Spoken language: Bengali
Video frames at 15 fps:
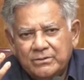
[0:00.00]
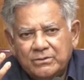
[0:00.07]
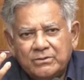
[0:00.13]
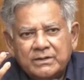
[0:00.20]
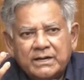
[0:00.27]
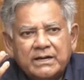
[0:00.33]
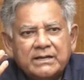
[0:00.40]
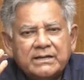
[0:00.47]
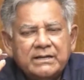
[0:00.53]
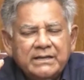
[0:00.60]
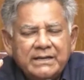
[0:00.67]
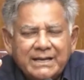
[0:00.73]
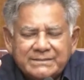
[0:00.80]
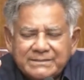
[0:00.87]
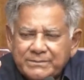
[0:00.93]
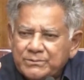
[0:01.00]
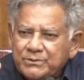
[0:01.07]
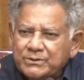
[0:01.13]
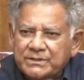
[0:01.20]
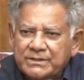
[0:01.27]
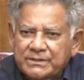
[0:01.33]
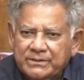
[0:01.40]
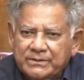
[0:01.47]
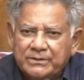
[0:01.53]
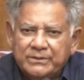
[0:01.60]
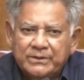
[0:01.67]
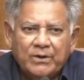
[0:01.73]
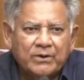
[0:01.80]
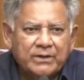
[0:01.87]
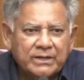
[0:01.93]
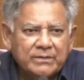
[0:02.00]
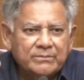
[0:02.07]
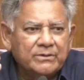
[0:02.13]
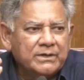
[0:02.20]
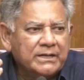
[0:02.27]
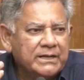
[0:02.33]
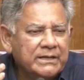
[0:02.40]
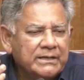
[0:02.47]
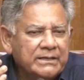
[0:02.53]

ওনারা কি অ্যাচিভ করতেছেন যদি অনেকে বলে